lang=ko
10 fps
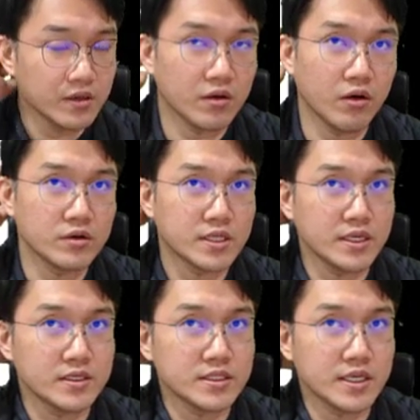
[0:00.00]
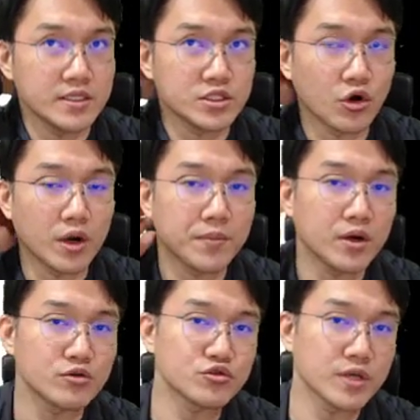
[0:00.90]
어, 제일, 제일 적합한
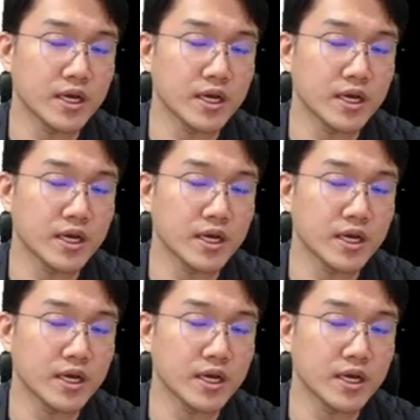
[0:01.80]
것 중에